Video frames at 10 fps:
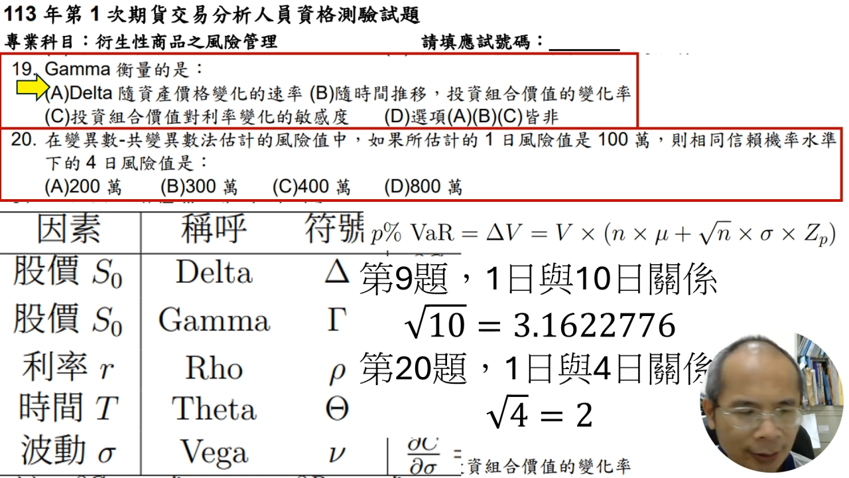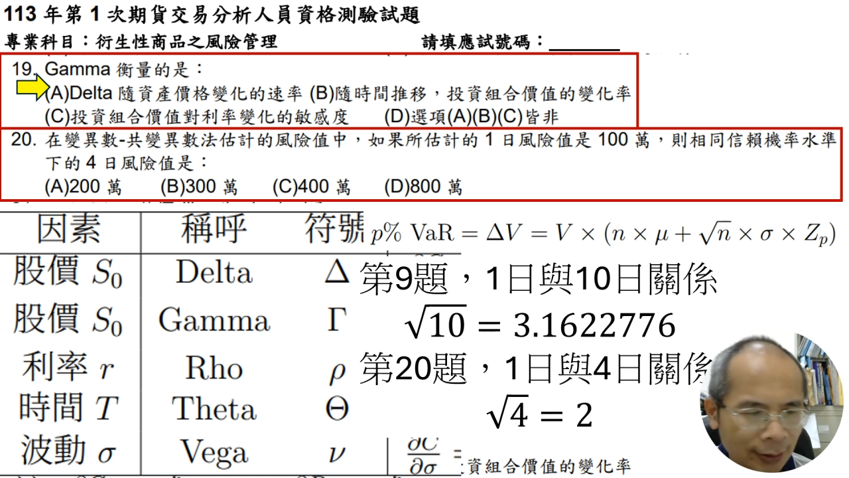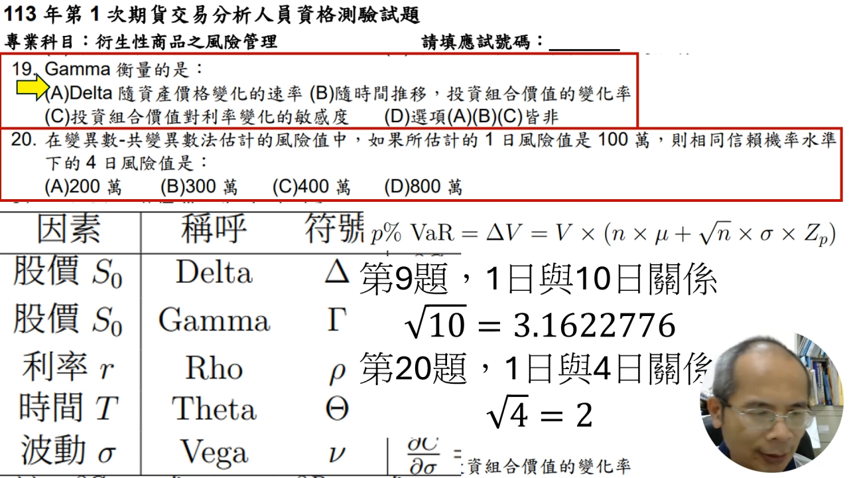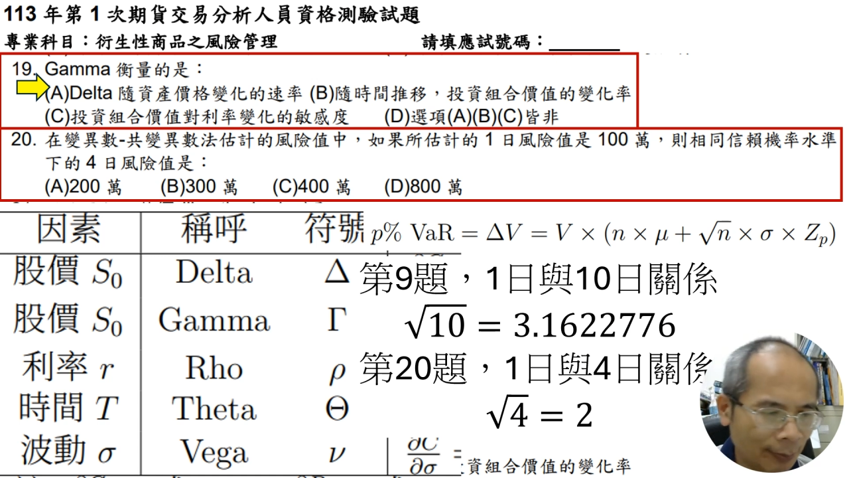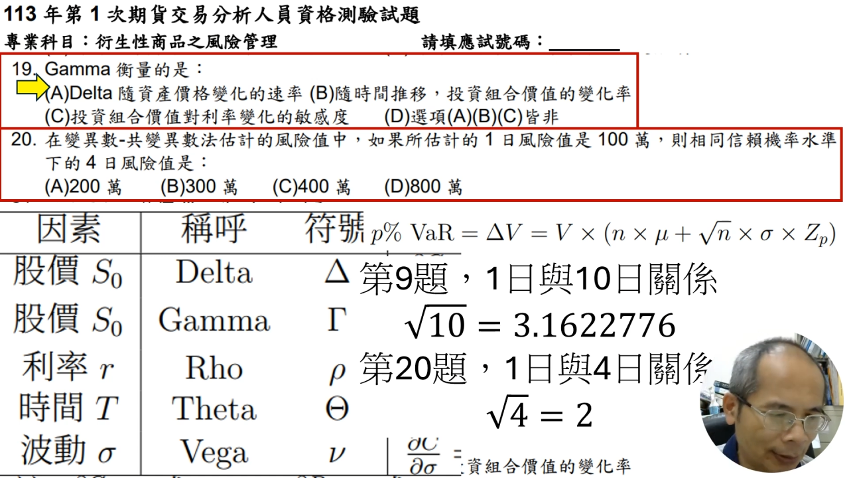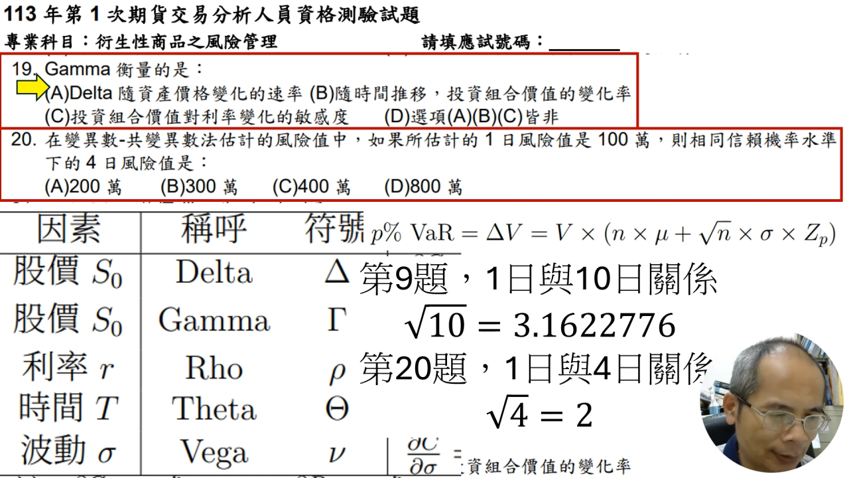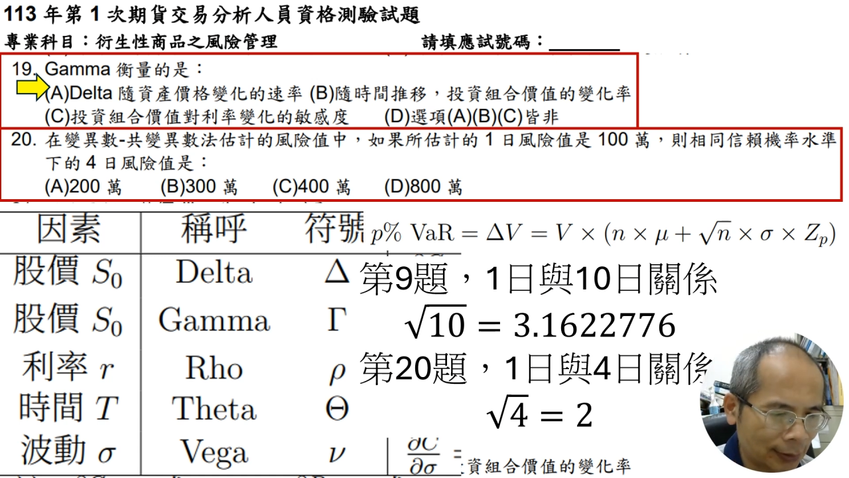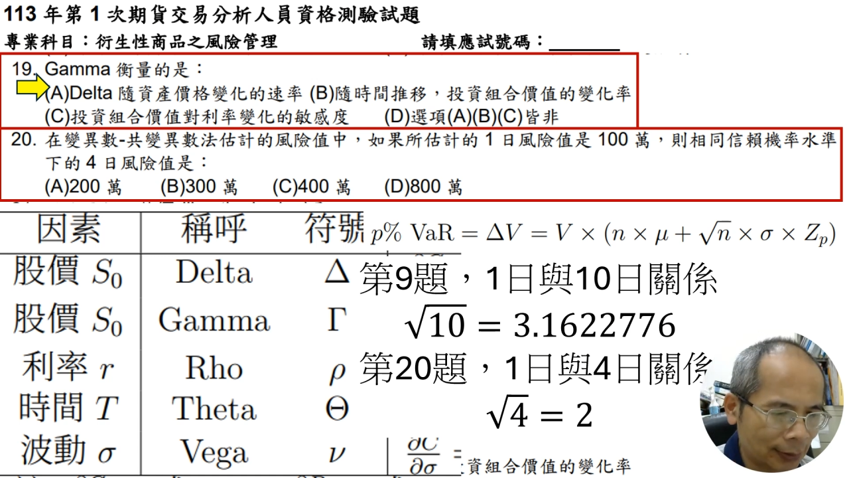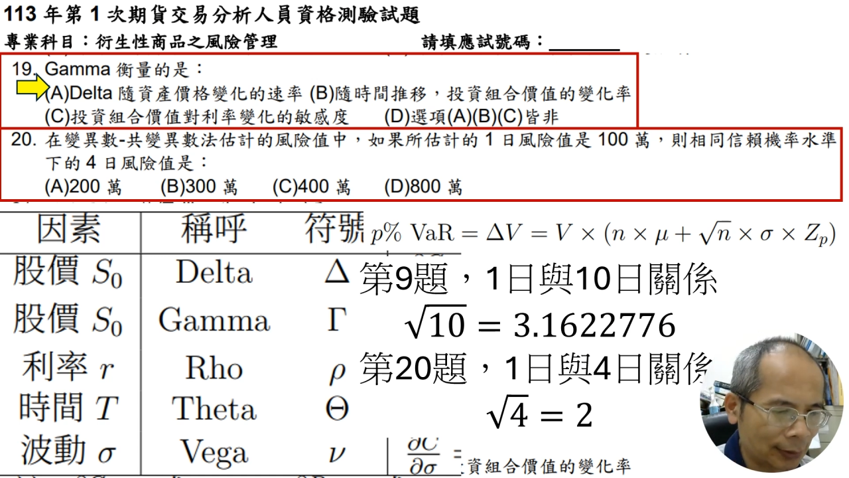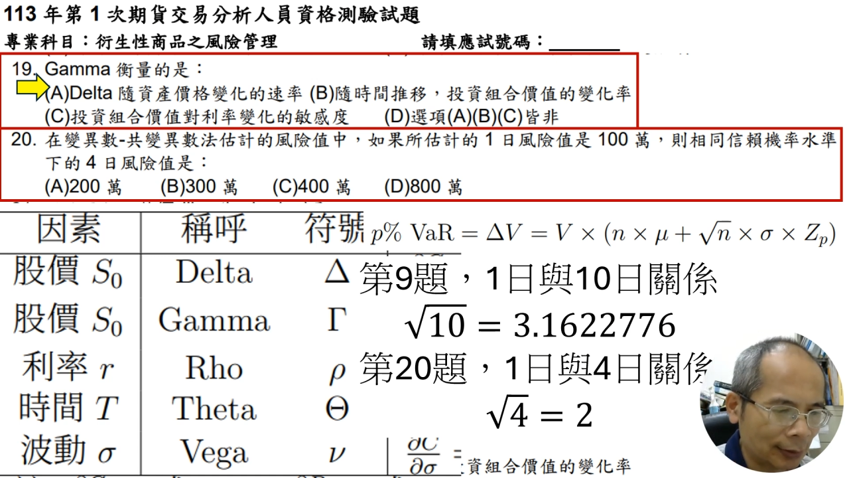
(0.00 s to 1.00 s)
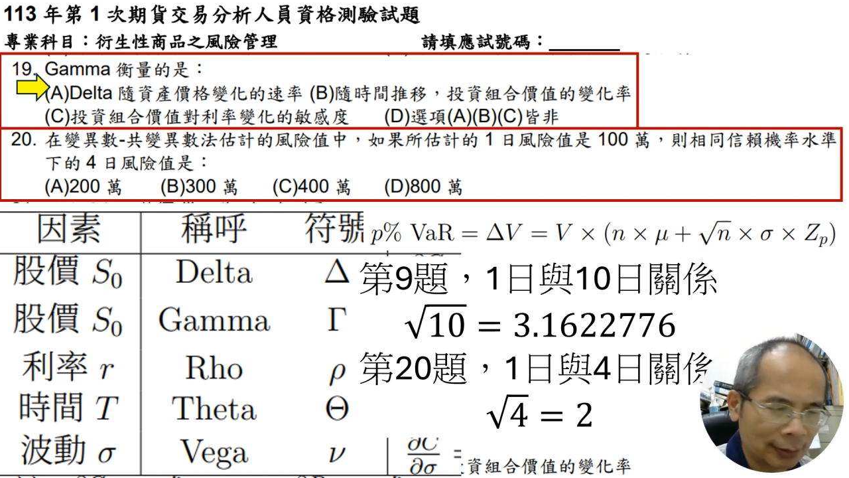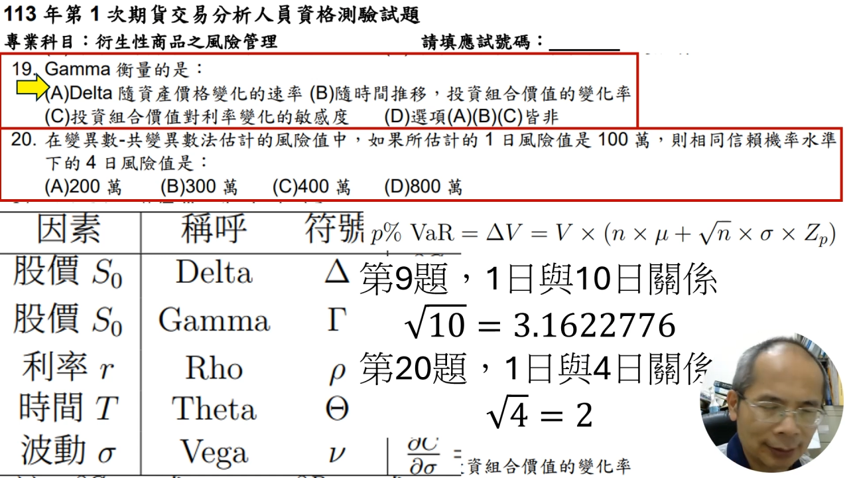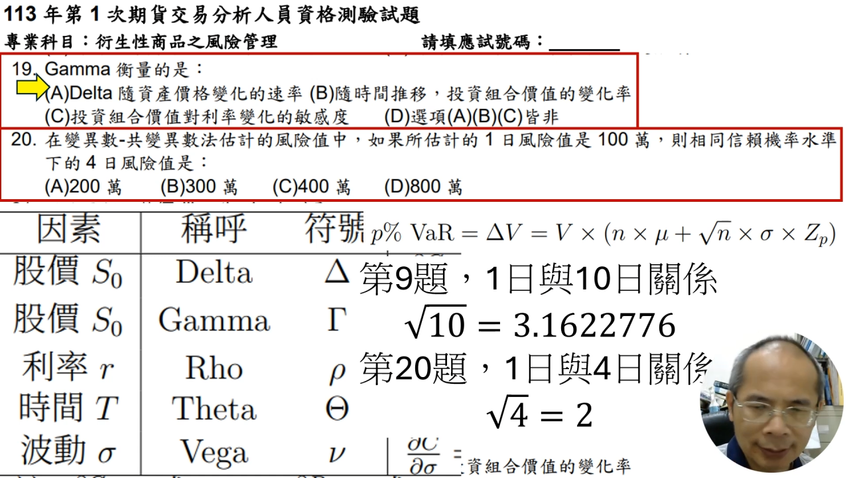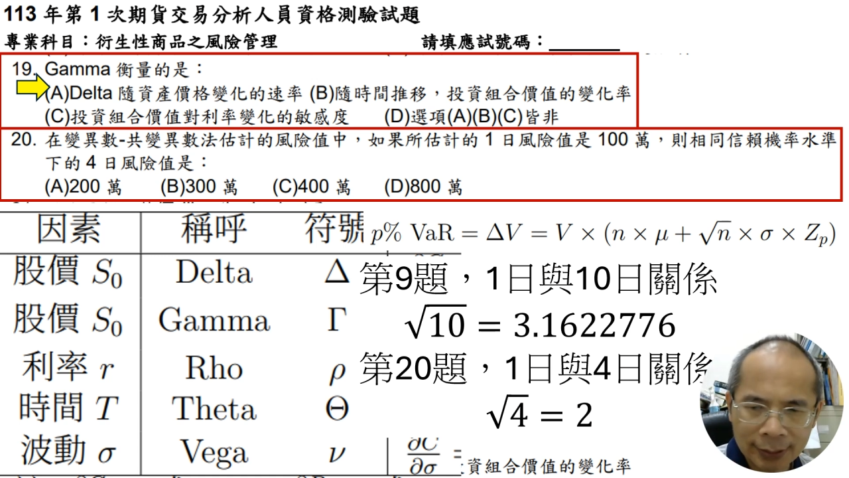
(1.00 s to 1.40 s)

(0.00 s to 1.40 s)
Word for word: 一天变四